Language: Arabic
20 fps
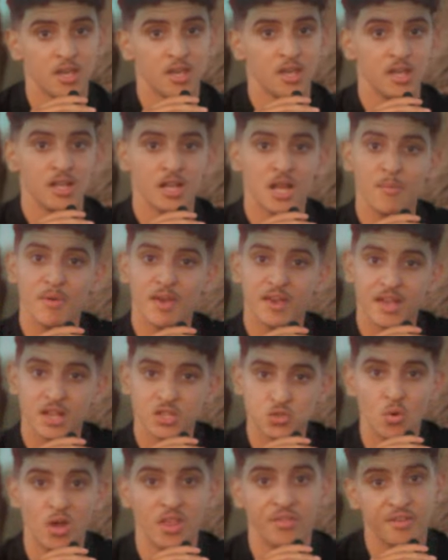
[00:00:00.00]
الا ما
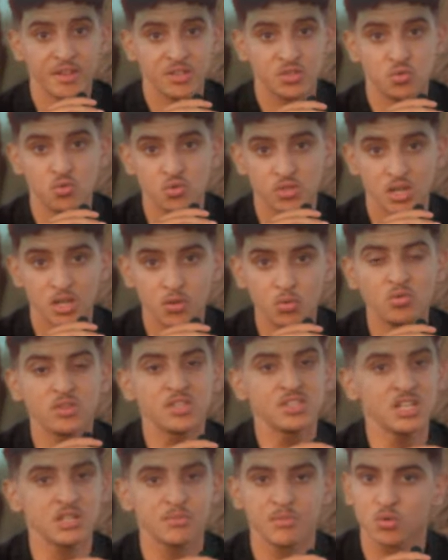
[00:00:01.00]
كانش واحد في هاد الجوج هادو حتى
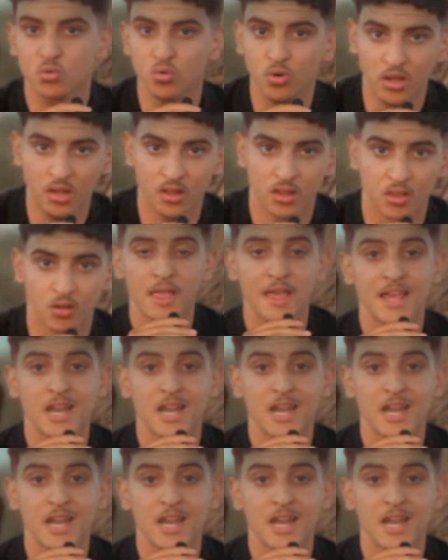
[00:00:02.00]
شي حاجه ما تكون عندنا